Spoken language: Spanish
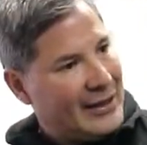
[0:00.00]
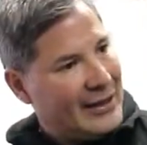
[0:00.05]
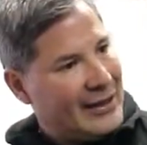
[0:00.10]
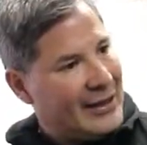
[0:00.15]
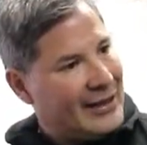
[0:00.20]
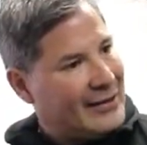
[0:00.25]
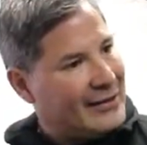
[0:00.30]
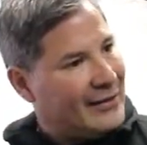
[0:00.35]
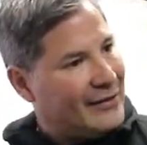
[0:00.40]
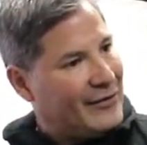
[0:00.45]
e-,
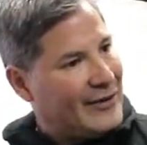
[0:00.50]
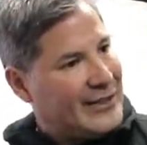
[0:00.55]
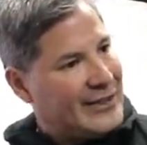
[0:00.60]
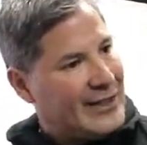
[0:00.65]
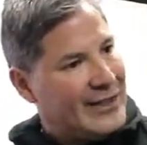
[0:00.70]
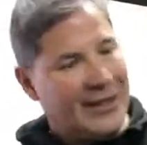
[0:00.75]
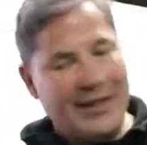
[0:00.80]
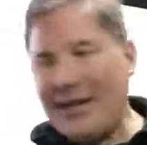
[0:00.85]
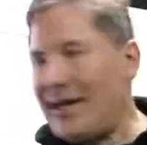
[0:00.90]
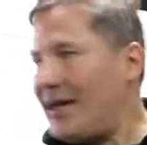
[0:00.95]
esta
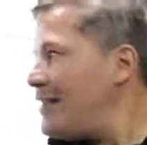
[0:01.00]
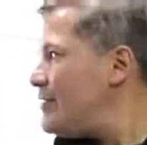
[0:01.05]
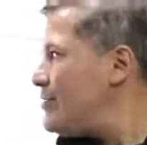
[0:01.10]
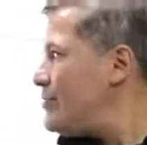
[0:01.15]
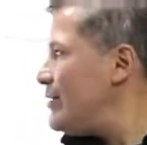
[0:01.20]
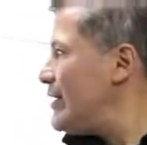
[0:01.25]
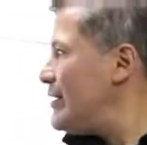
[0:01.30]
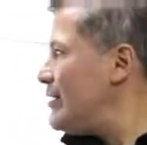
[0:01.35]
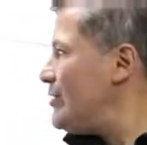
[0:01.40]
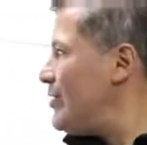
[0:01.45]
facilidad de
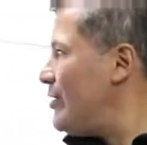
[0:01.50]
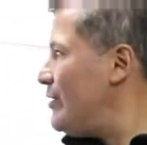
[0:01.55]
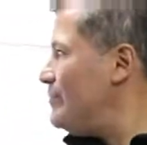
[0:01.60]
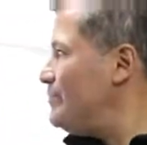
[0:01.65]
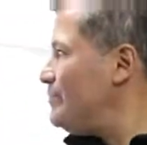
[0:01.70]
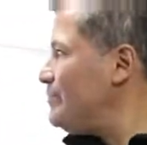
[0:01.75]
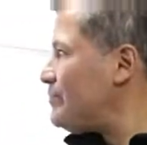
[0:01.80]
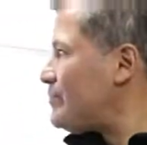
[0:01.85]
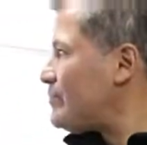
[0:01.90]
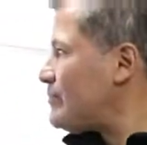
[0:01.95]
sujeción.
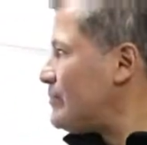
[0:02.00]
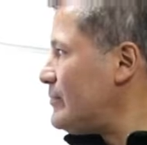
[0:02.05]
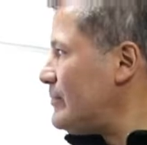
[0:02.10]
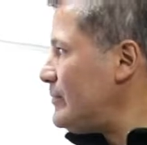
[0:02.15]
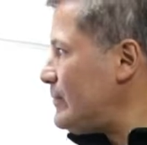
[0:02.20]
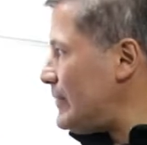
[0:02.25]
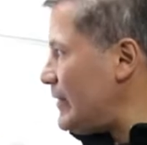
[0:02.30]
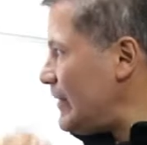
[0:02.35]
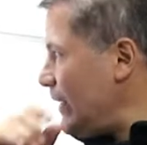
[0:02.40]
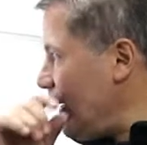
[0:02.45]

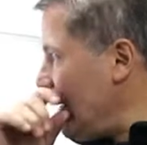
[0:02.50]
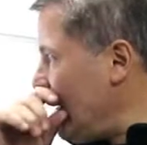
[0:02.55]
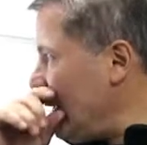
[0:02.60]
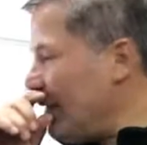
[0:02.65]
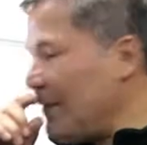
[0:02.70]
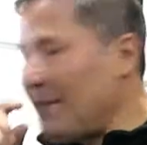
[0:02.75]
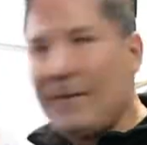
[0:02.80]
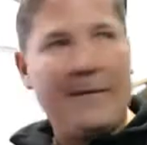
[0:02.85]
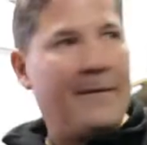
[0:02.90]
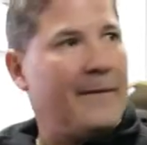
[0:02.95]
O sea, yo lo
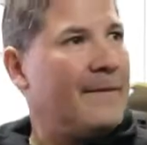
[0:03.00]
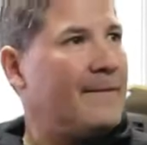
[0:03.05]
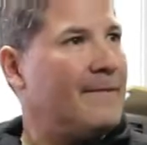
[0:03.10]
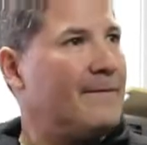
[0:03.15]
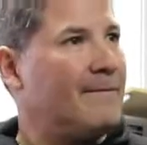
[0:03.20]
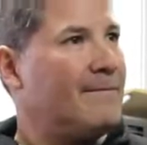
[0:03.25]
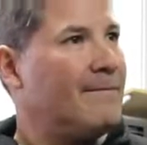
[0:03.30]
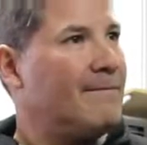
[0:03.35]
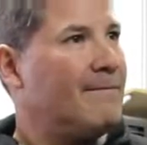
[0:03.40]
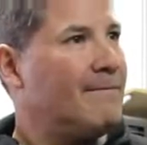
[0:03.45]
he visto bien
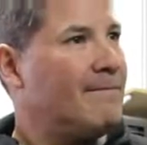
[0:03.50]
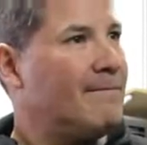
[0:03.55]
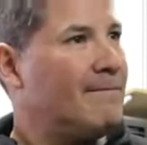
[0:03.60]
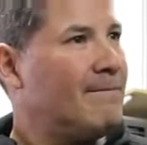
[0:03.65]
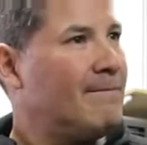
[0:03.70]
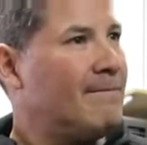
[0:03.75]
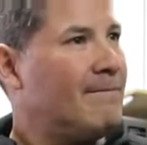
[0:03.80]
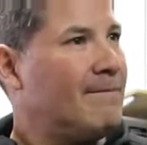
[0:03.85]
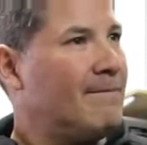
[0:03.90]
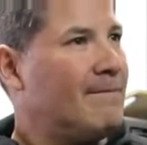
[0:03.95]
apretado
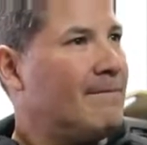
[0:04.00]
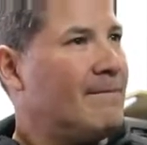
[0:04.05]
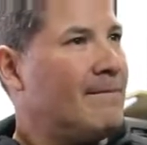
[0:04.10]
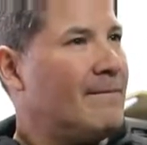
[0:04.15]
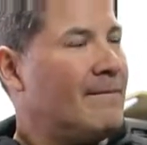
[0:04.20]
con unos